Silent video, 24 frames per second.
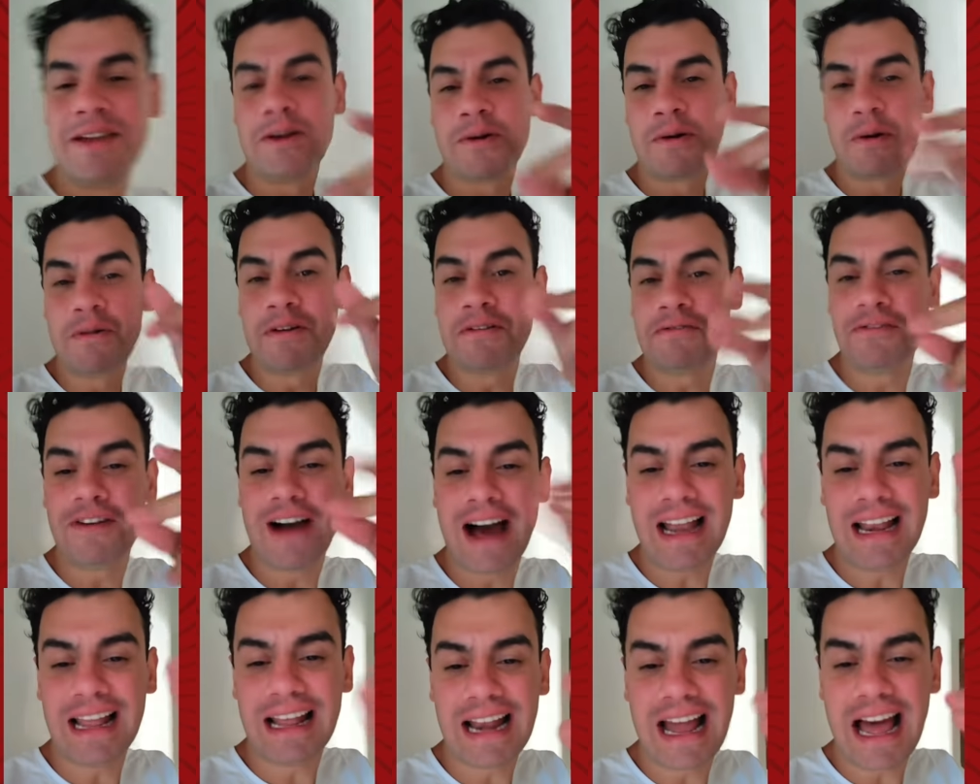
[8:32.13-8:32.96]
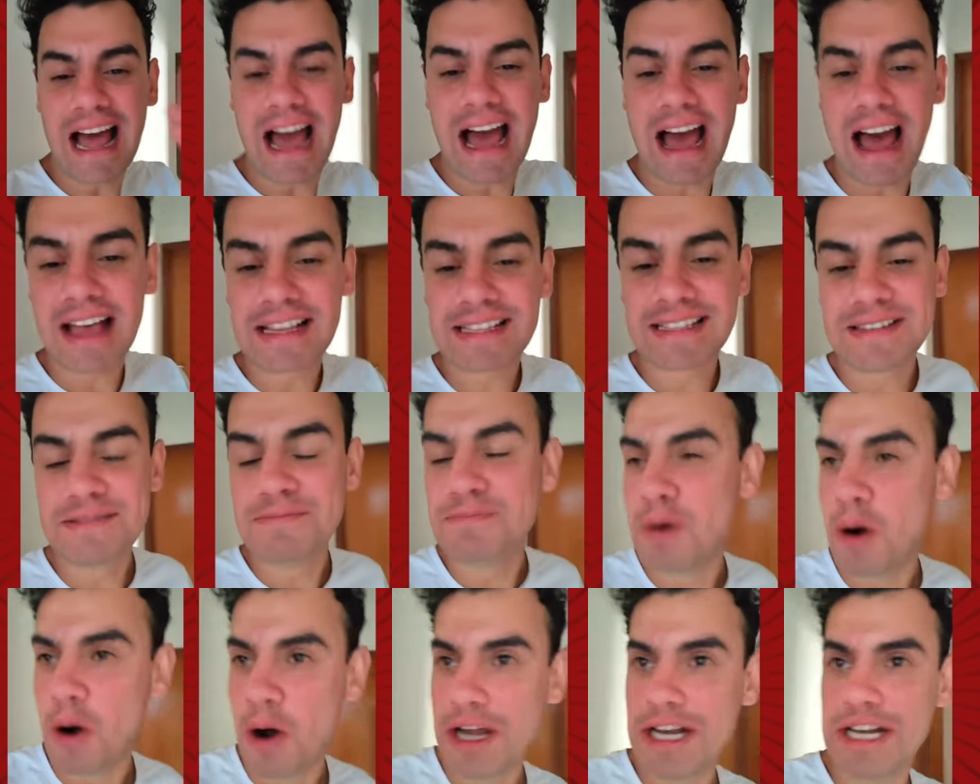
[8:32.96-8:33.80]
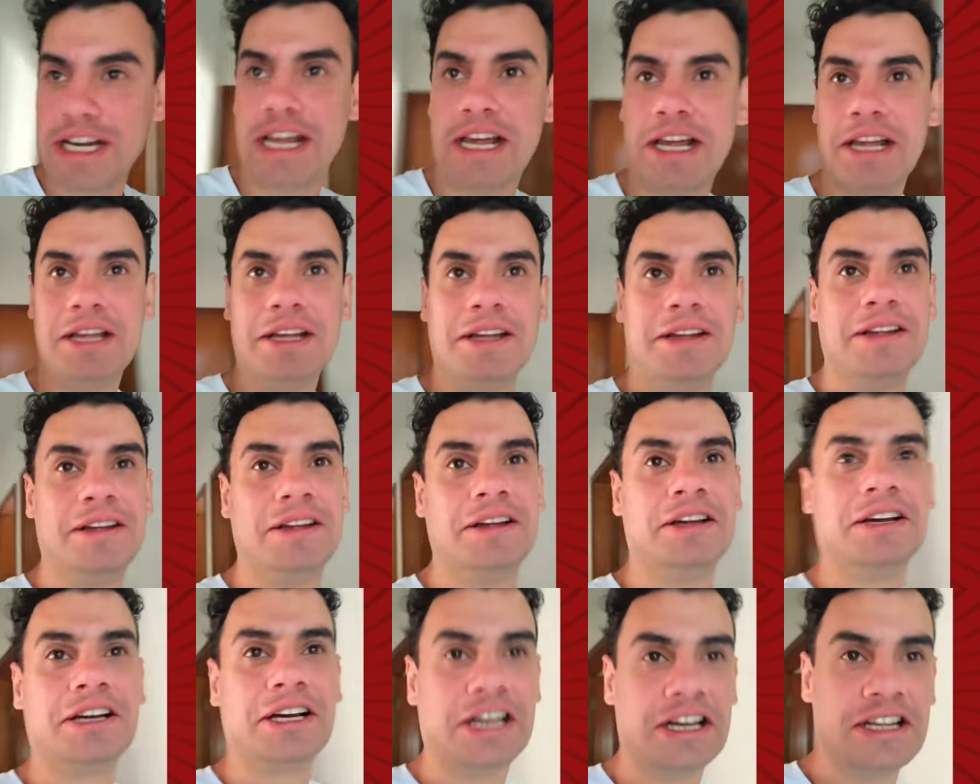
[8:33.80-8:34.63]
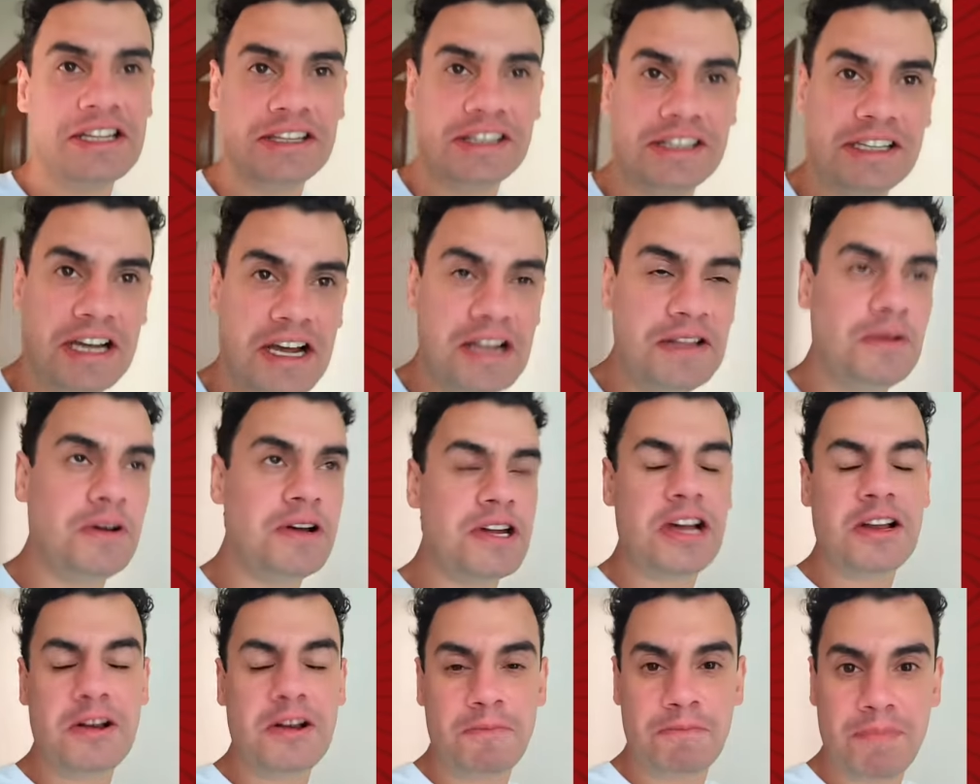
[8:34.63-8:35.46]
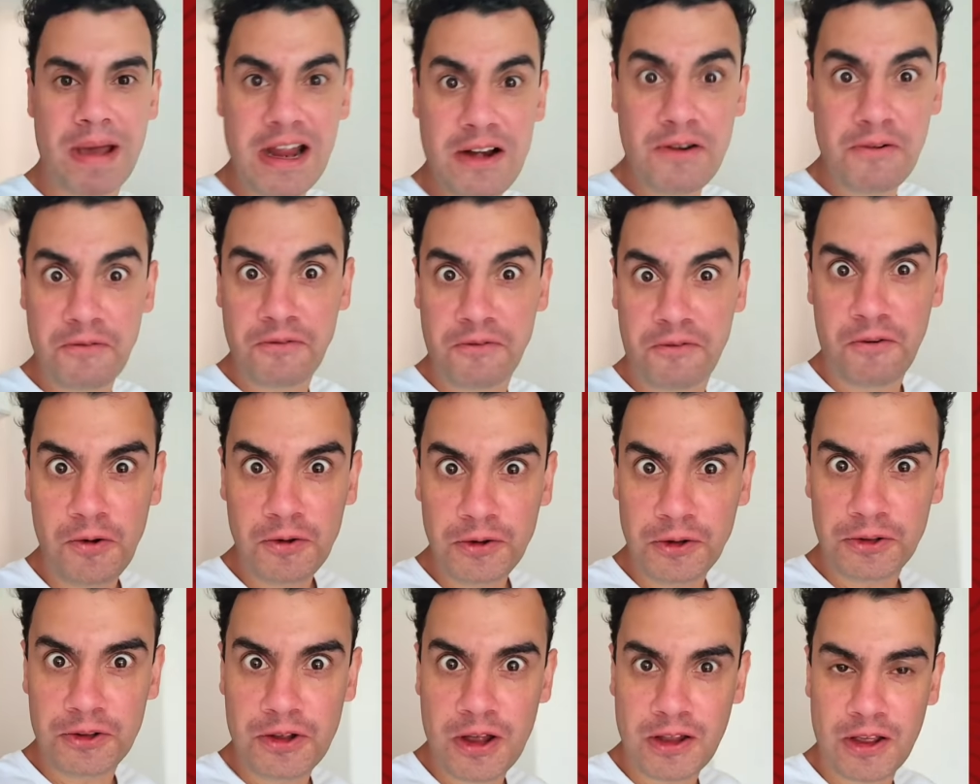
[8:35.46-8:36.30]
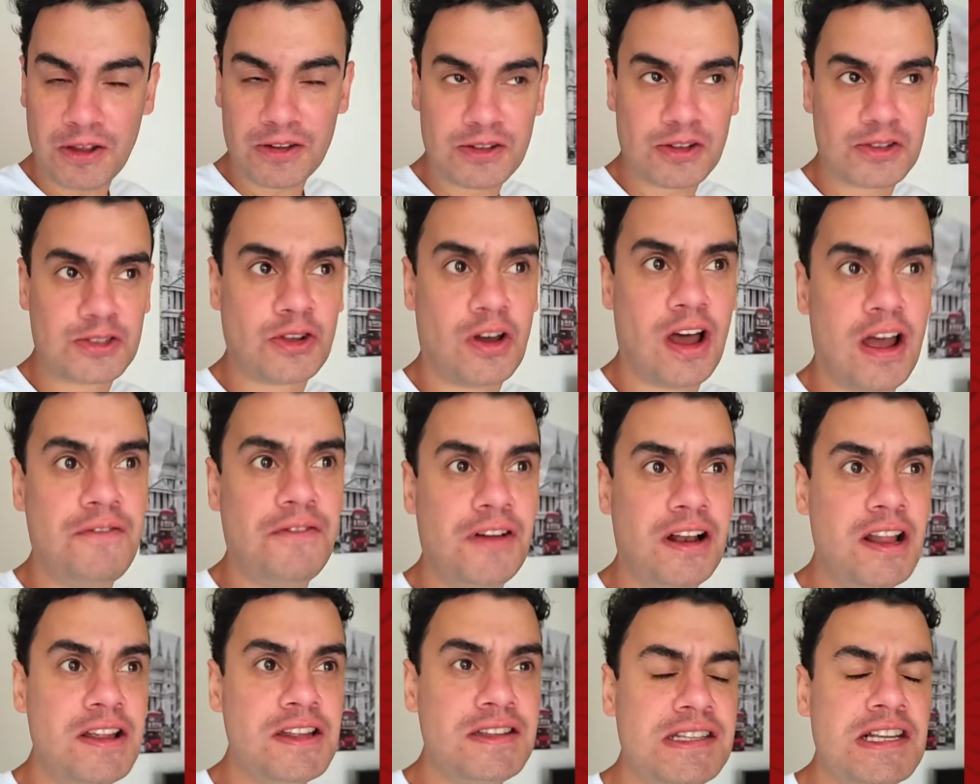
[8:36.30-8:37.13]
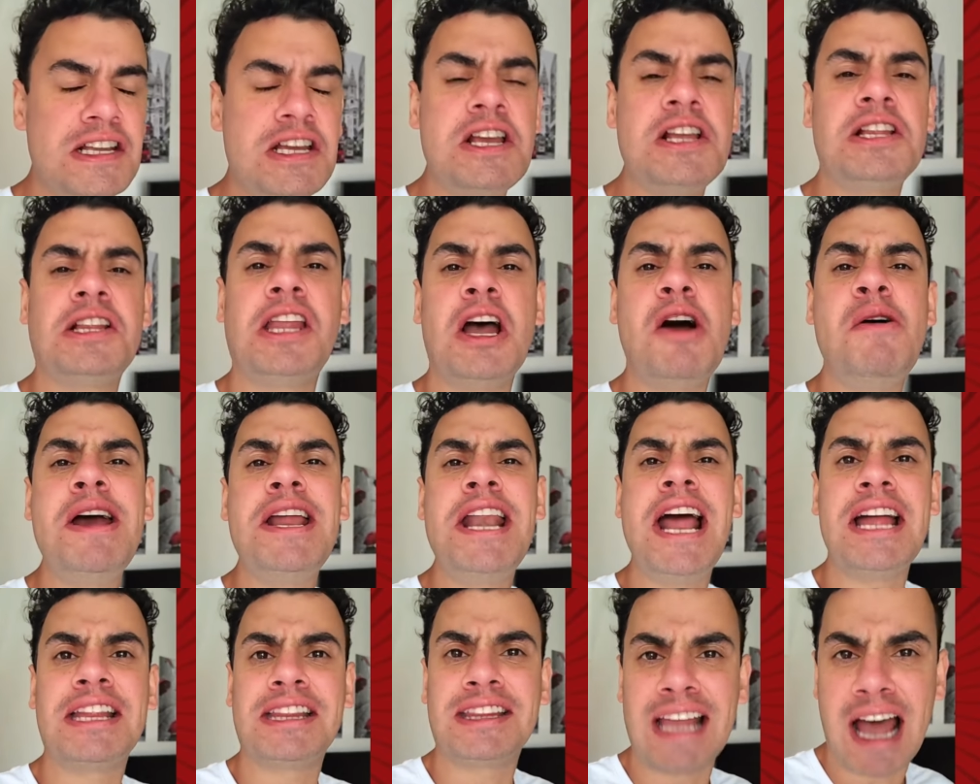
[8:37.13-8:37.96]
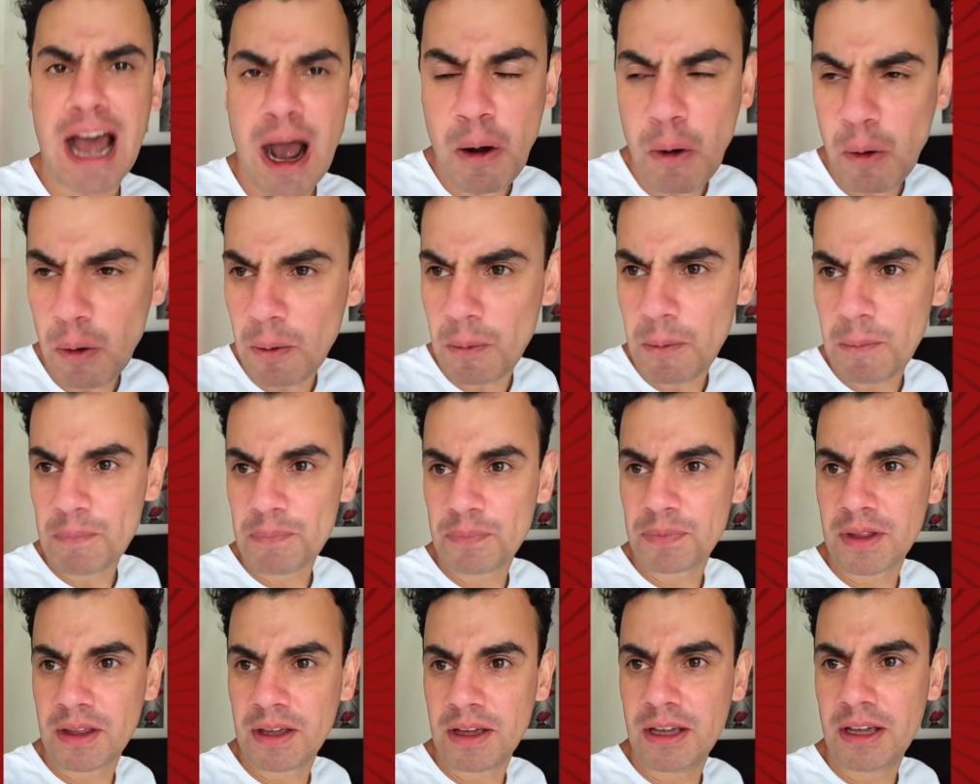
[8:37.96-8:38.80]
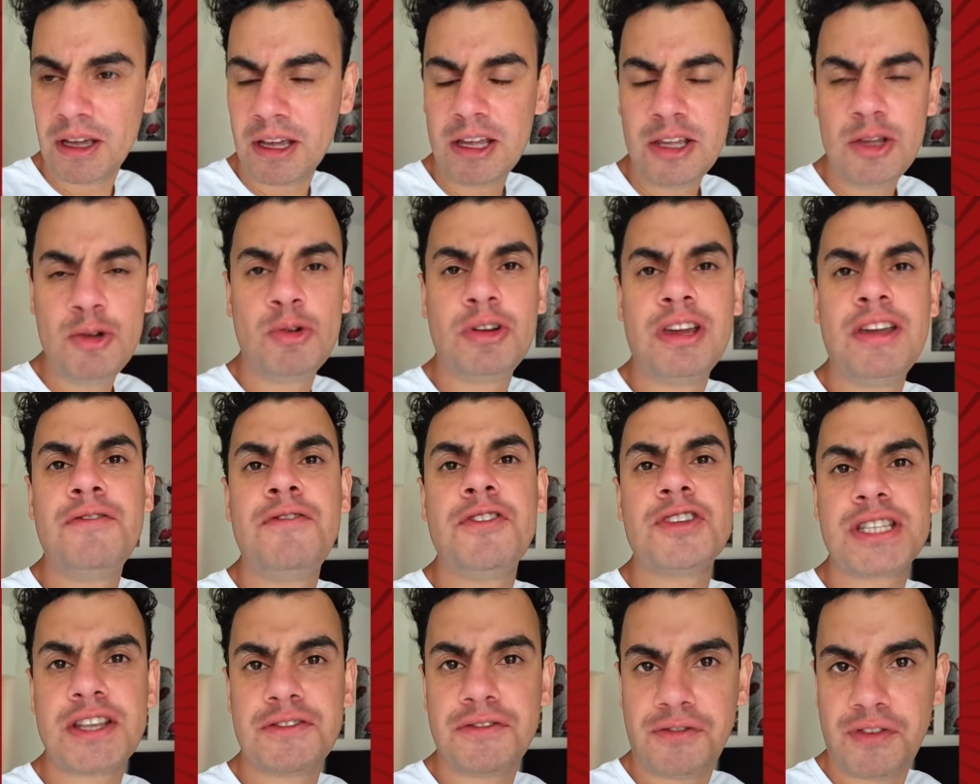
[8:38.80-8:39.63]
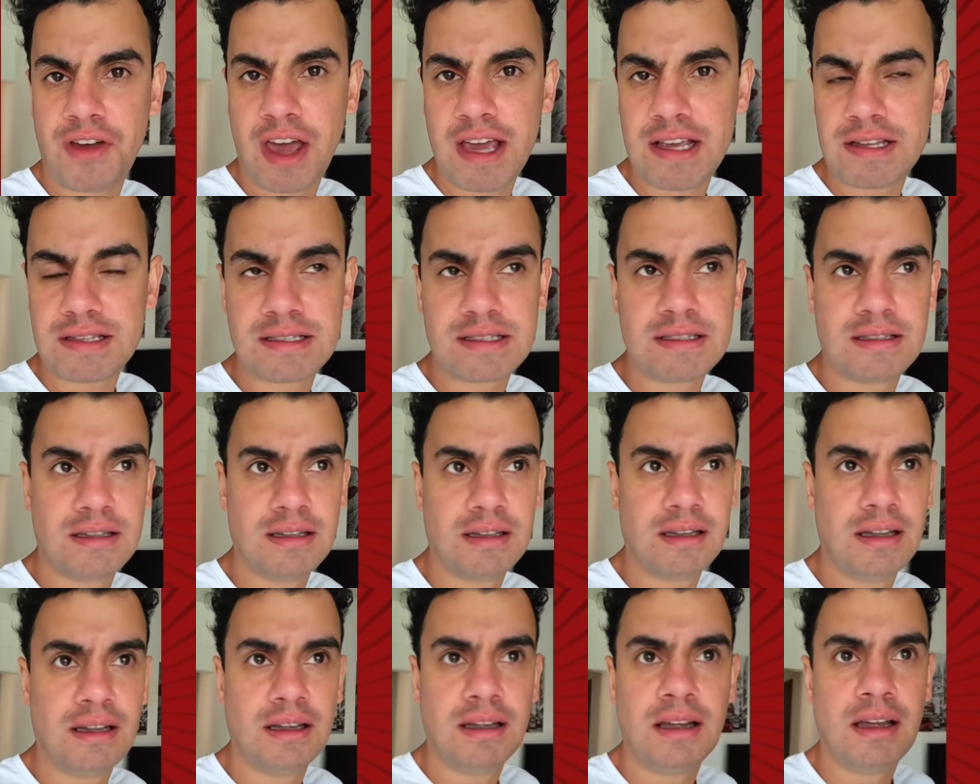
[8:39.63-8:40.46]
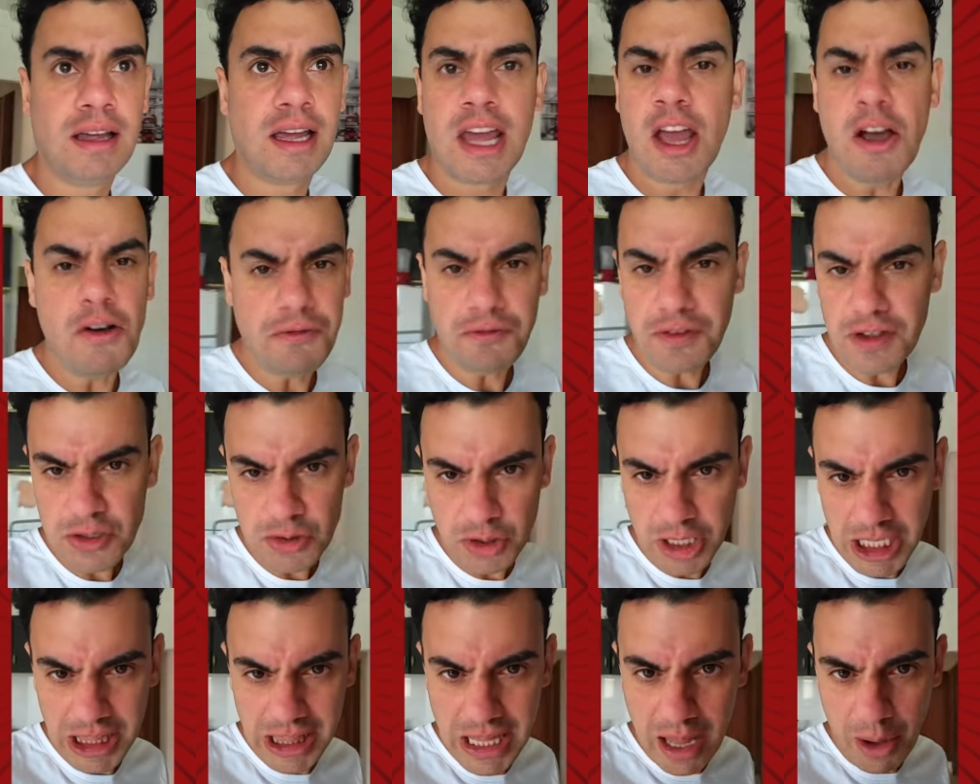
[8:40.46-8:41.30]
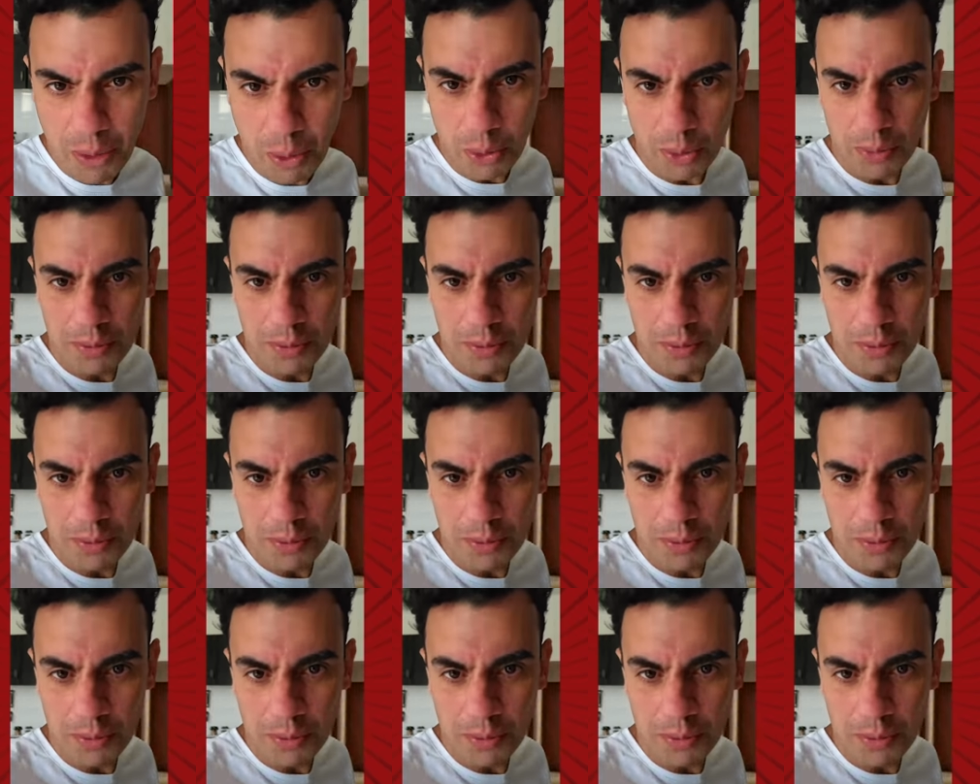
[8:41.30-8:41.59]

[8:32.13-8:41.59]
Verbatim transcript: Como que fala lá? A Simone cantando, olhando bem no fundo dos nossos olhos, falando assim: então é Natal. E o que você fez? Eu fiz o que deu.